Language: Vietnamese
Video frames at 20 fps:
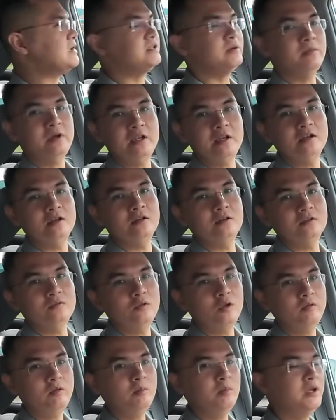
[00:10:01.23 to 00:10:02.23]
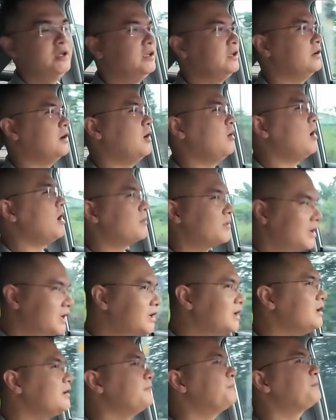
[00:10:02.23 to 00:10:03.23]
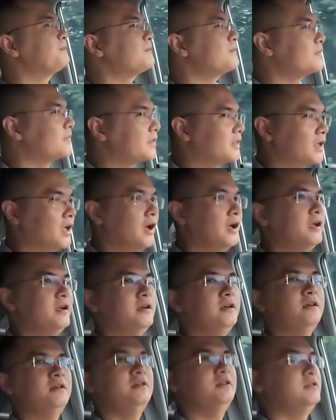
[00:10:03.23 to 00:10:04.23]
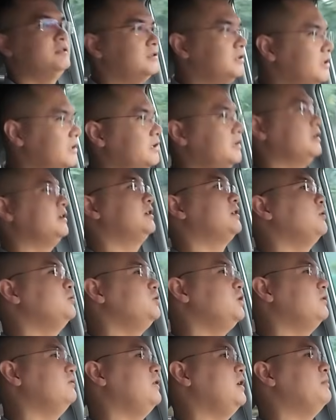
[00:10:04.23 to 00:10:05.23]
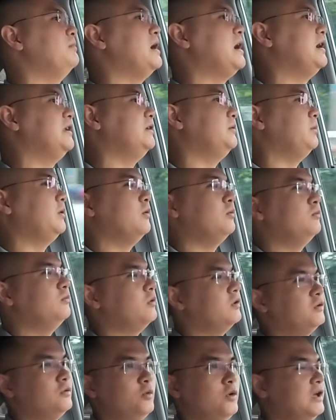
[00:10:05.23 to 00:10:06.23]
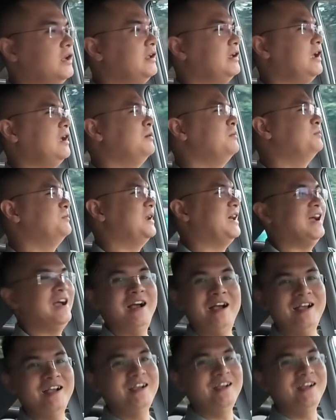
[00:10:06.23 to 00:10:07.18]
300 nghìn ờ, thuê pin pin thì cũng hợp lý đấy thì uh, câu chuyện với F3 thì mình cũng vẫn khuyên anh em là